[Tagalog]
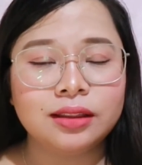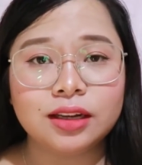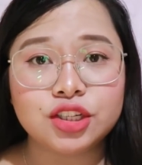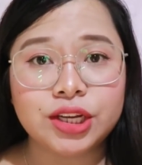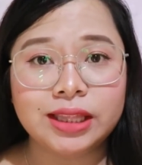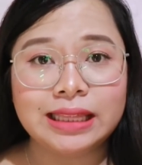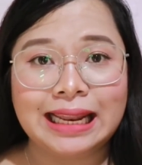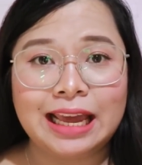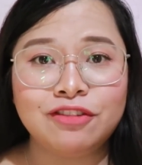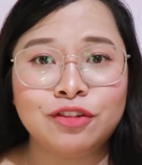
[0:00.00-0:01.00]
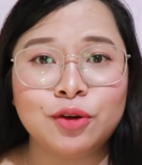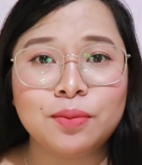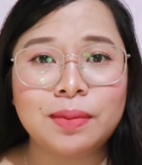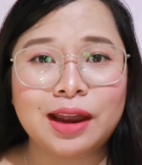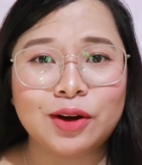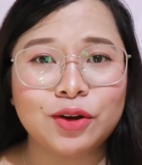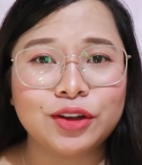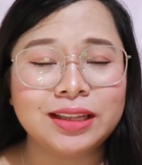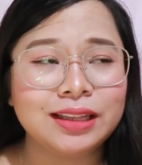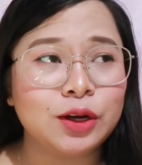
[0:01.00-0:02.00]
ng shade na life yung
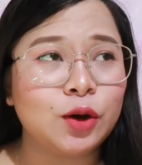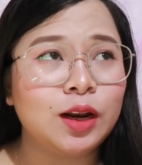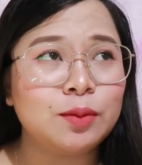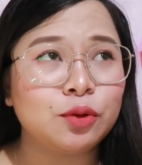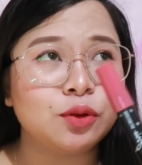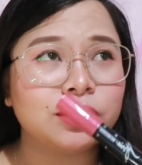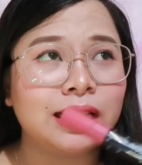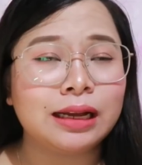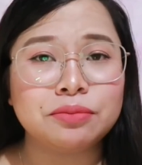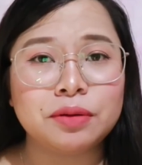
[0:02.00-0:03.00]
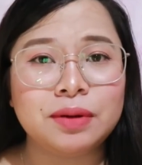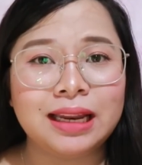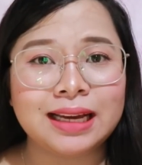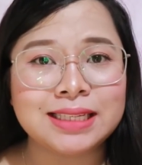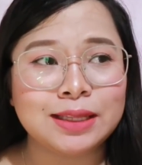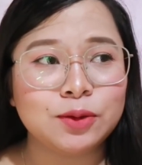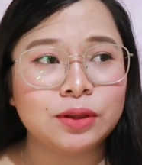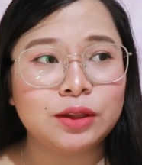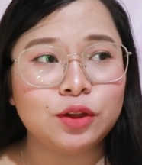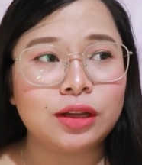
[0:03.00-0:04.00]
meron. Hindi ko alam kung talagang mabili kasi
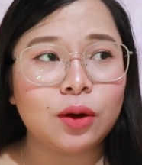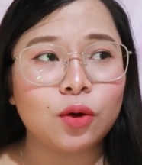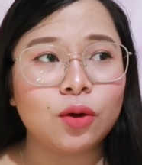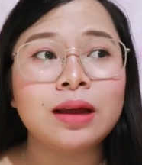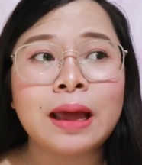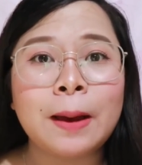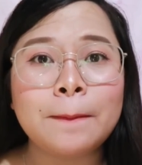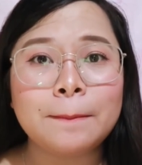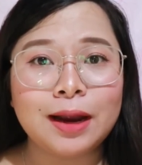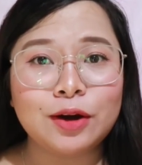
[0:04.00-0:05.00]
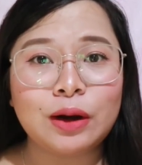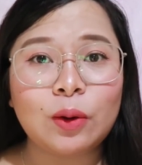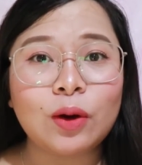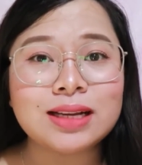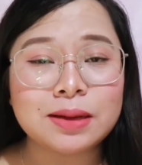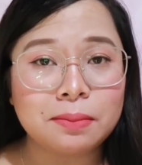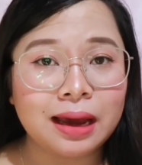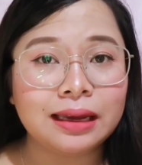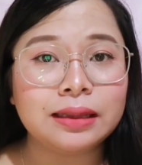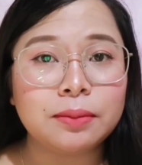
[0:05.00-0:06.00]
nung nandun ako, meron akong
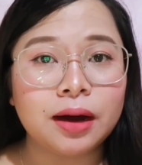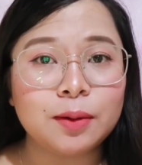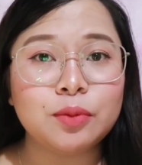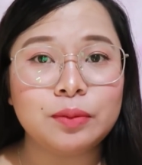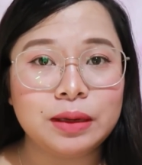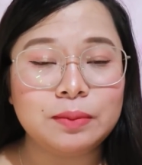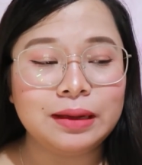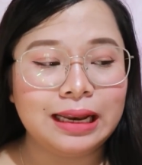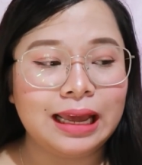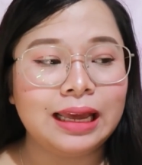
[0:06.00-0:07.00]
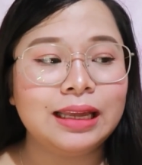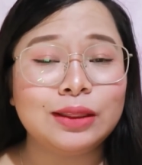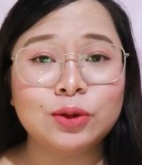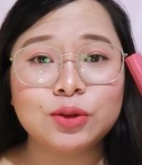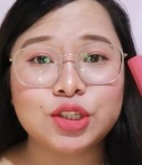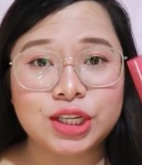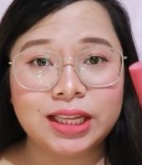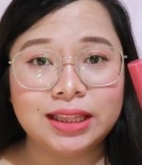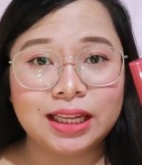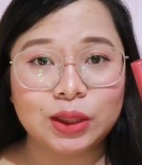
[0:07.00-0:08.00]
kasabay na mga bumibili nung
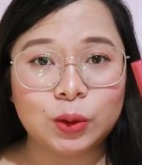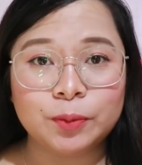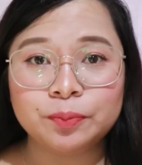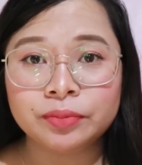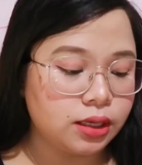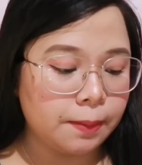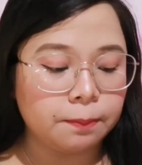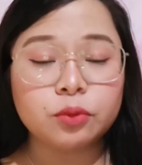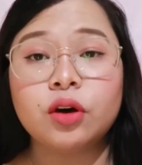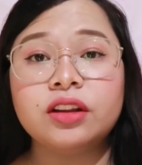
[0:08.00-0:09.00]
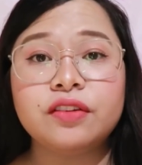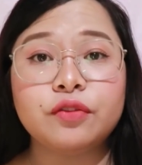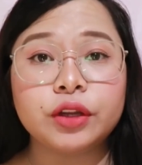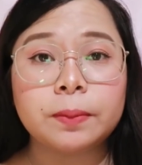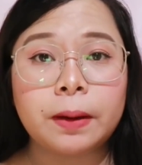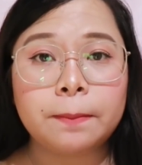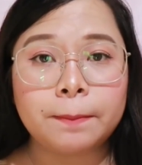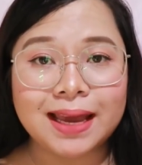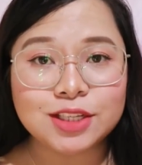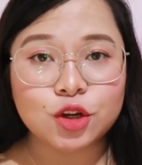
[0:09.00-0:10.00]
shade na to. Yep, 245
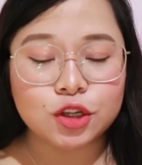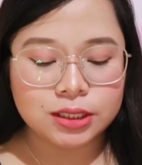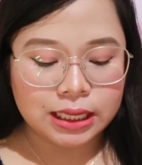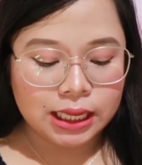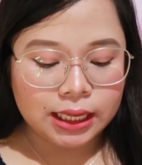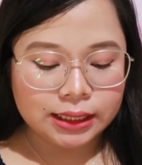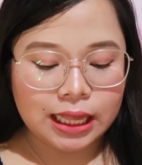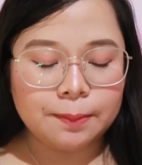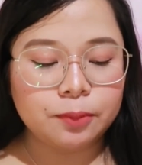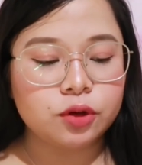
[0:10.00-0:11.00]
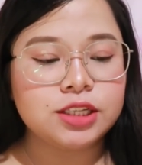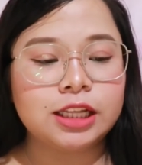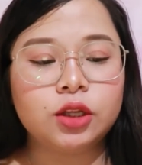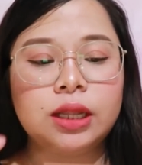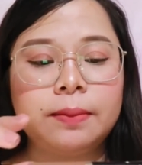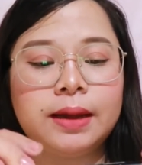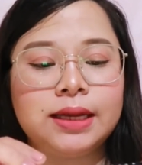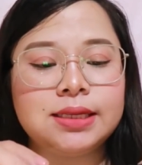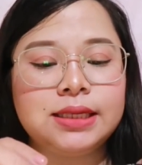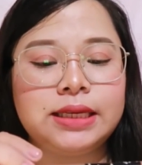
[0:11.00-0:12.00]
pesos. Tapos, ito
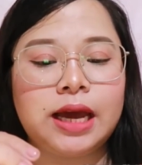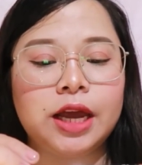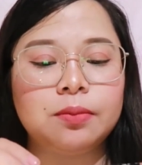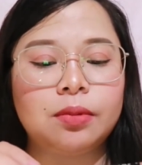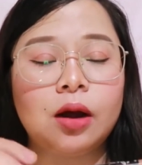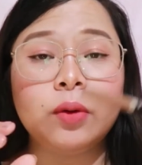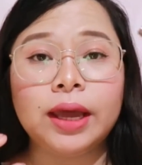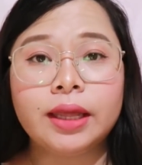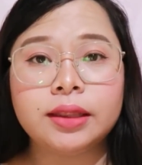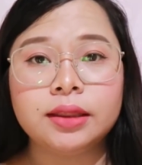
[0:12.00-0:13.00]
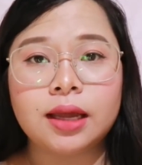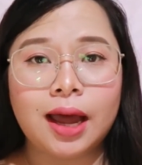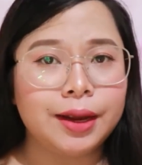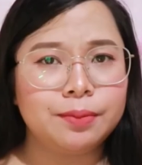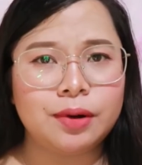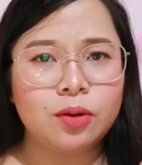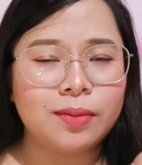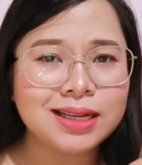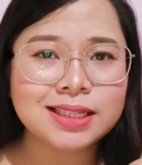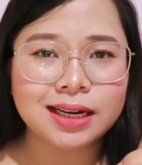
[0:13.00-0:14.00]
naman si eyebrow and eyebrow
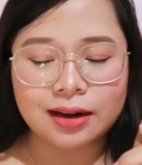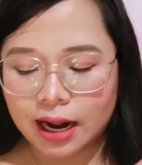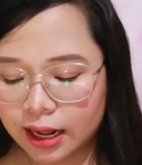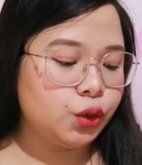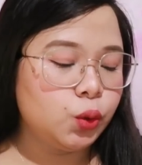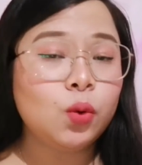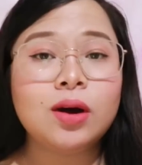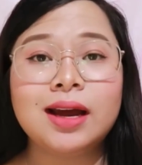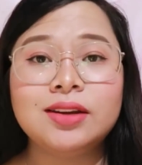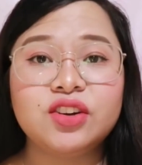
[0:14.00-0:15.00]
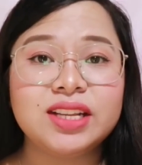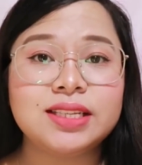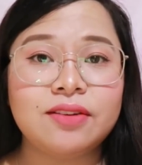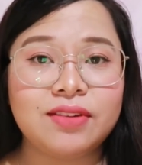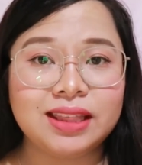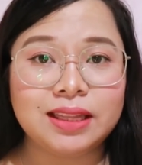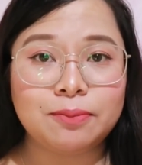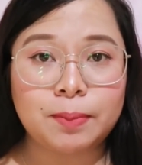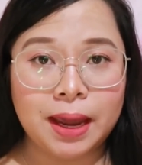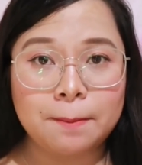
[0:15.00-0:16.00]
mascara, 275